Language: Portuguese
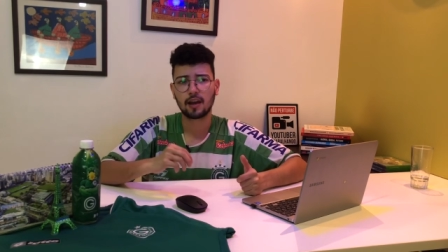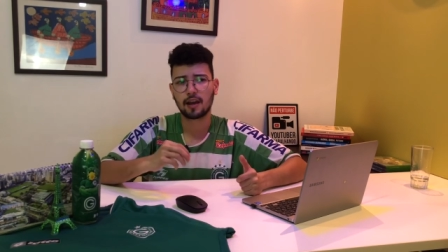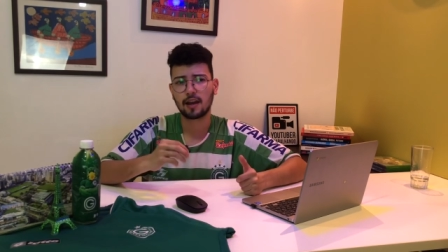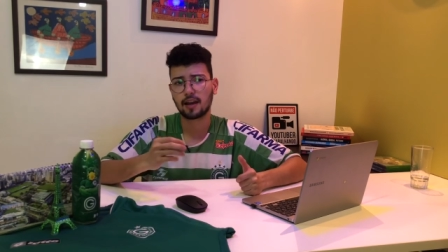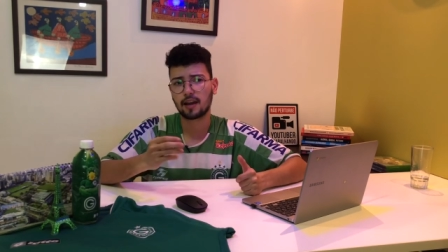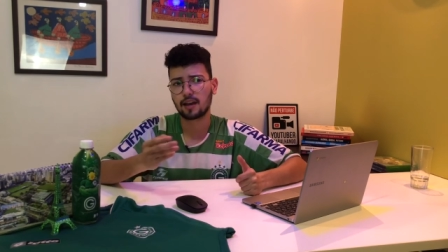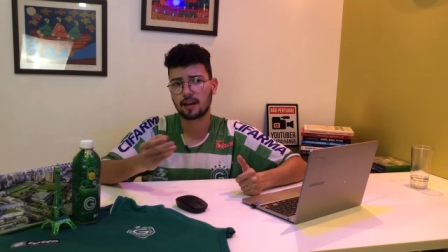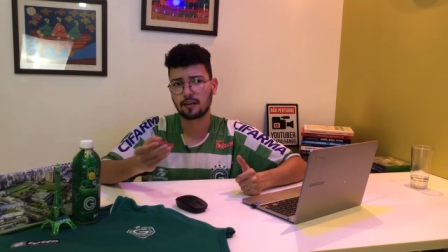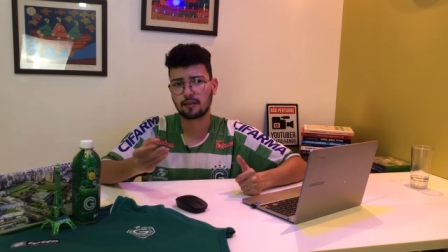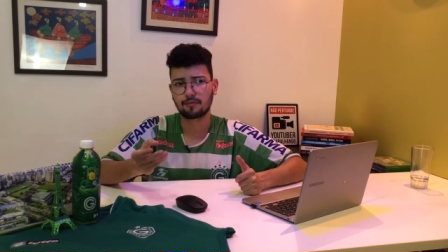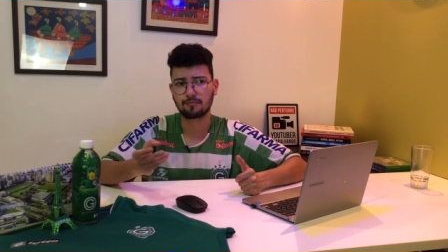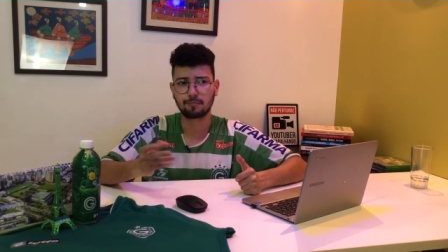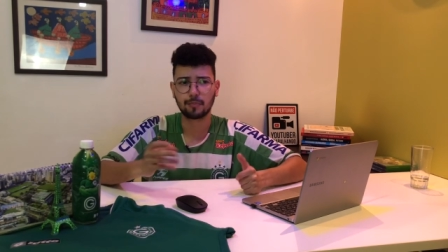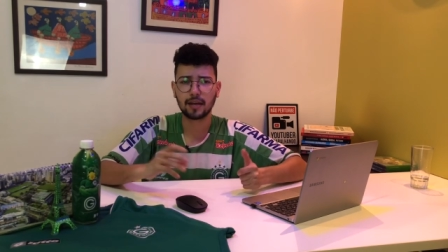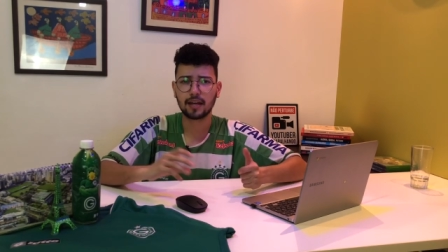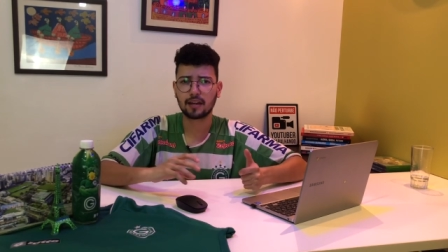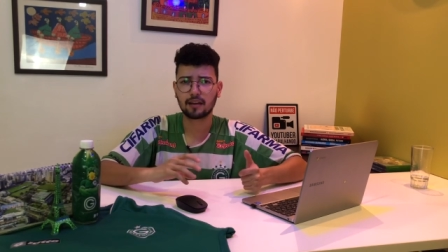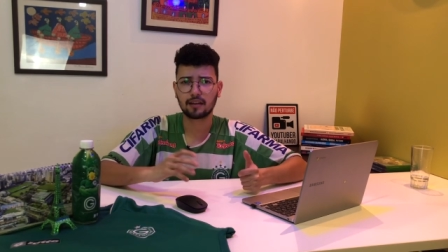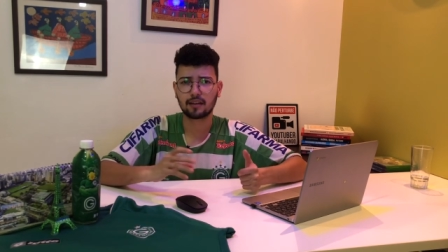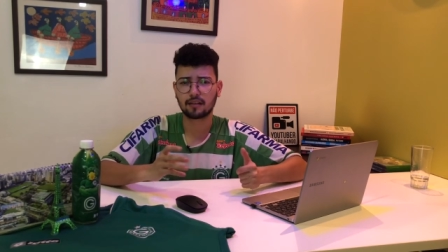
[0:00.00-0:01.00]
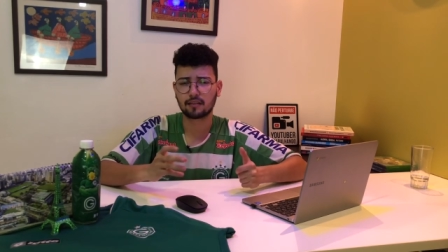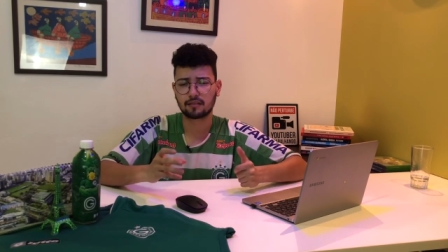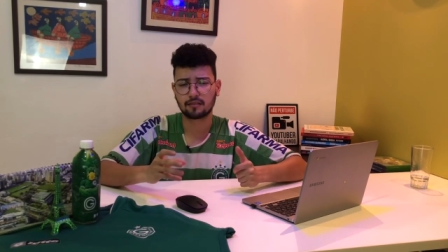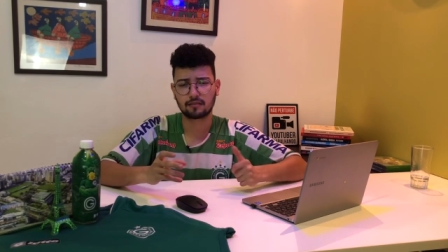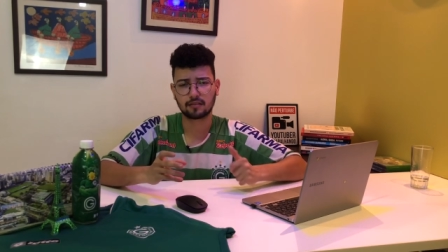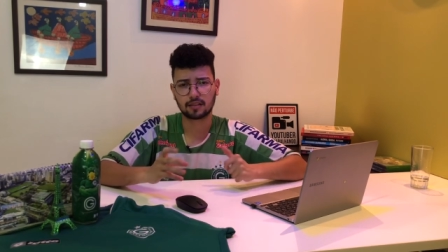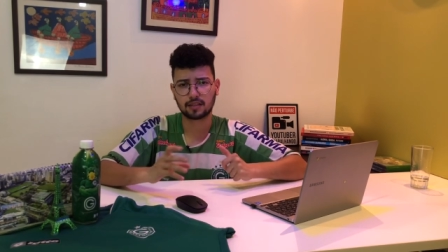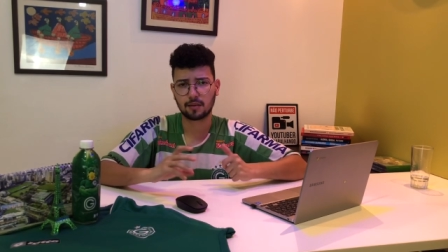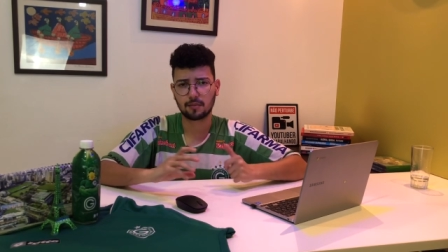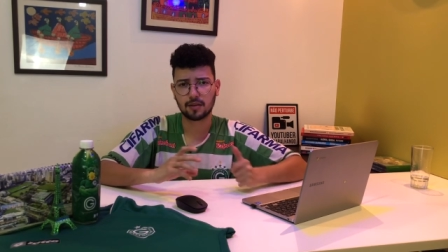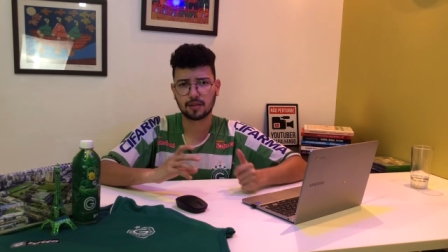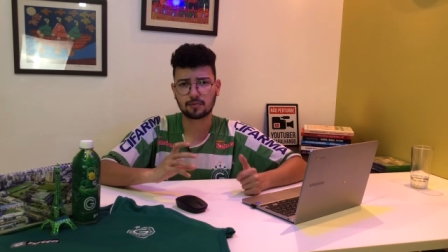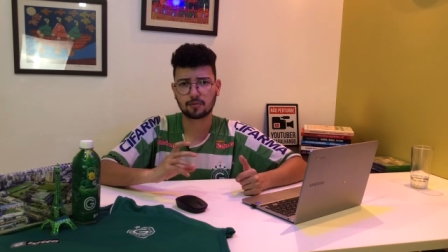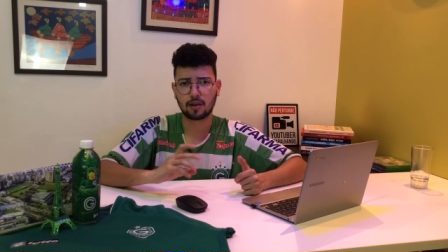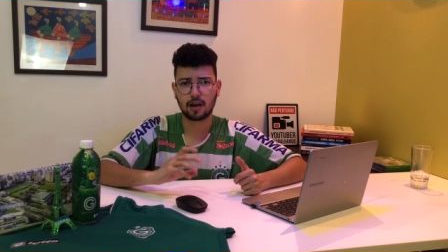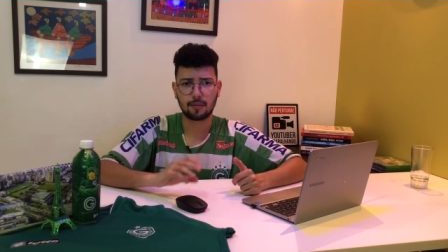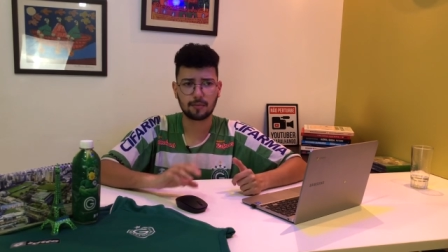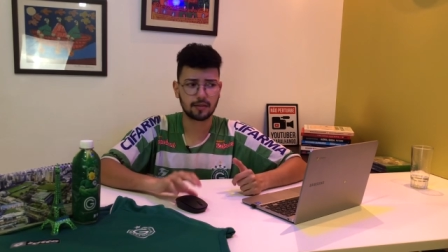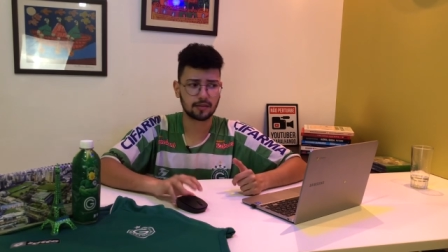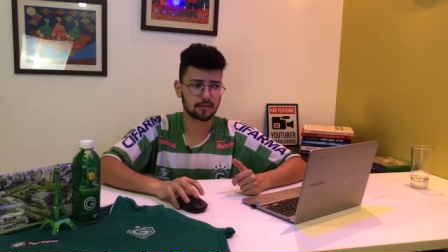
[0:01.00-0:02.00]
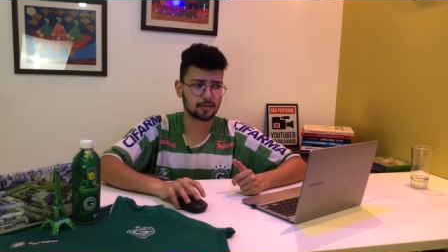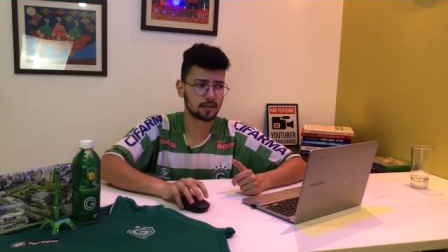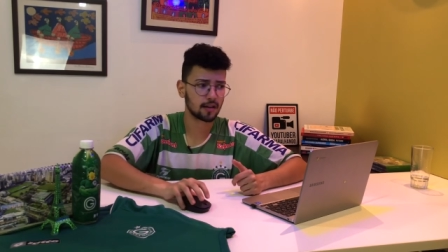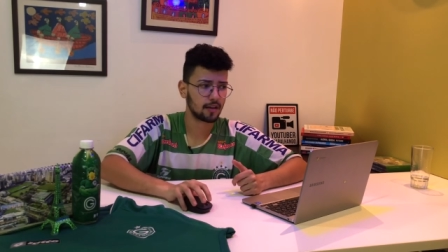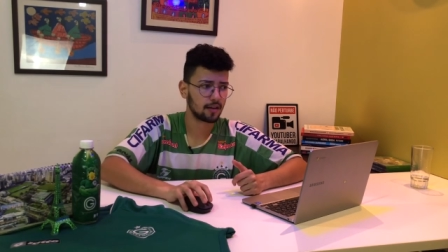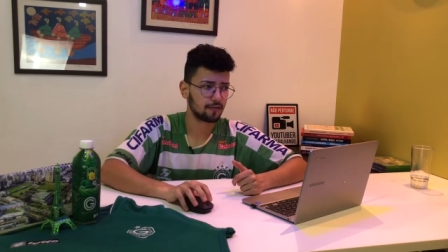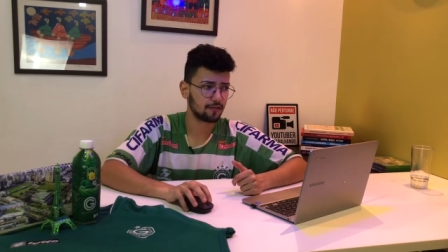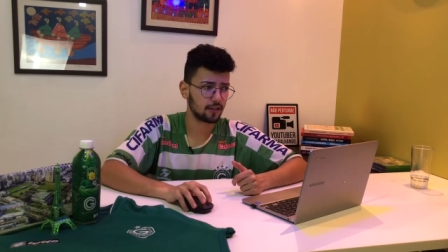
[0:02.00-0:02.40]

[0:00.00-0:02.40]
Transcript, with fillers: é, meia, até mesmo camisas,